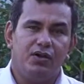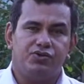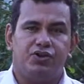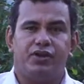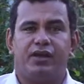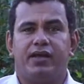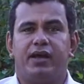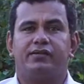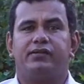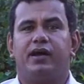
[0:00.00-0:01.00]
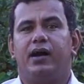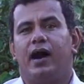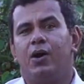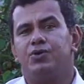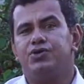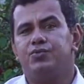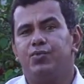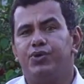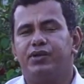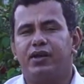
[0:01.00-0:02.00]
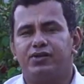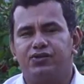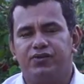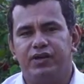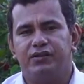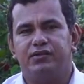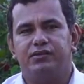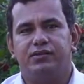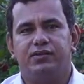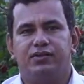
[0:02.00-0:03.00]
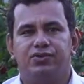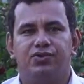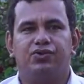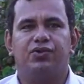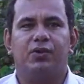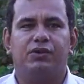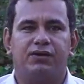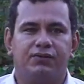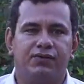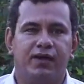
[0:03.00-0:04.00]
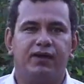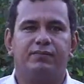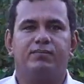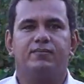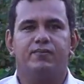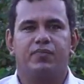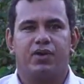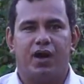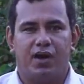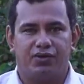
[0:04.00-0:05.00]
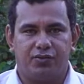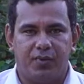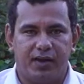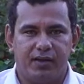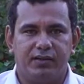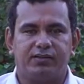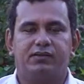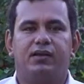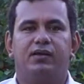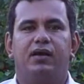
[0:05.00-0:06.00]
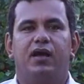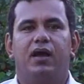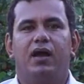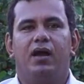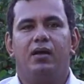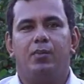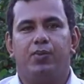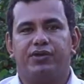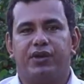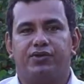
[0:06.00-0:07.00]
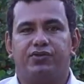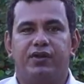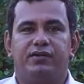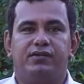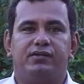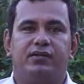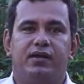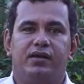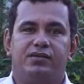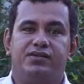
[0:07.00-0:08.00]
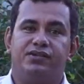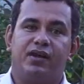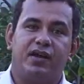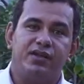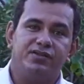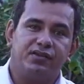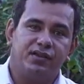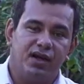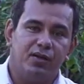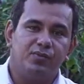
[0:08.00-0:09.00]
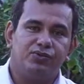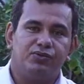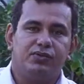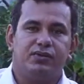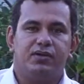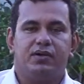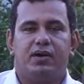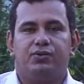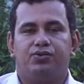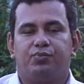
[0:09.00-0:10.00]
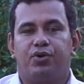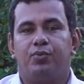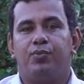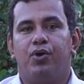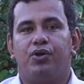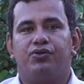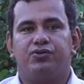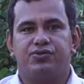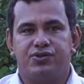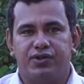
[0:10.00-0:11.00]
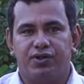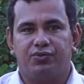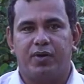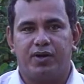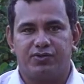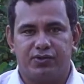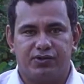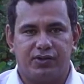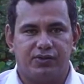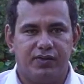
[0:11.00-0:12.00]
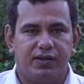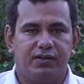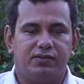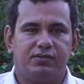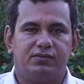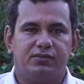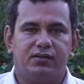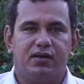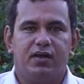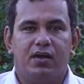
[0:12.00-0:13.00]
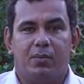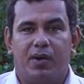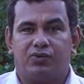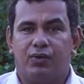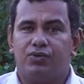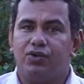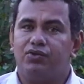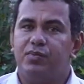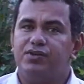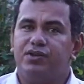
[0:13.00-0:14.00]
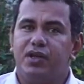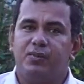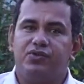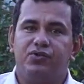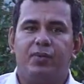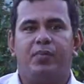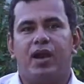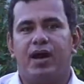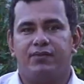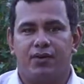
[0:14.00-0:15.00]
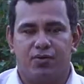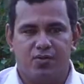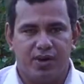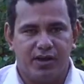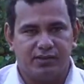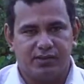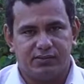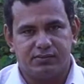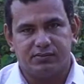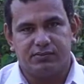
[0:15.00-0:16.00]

Jornada essa aonde muitas vezes nos falta a fé, a esperança, muitas vezes desacreditamos dos propósitos de Deus para as nossas vidas. Mas quando nós meditamos em uma palavra como essa,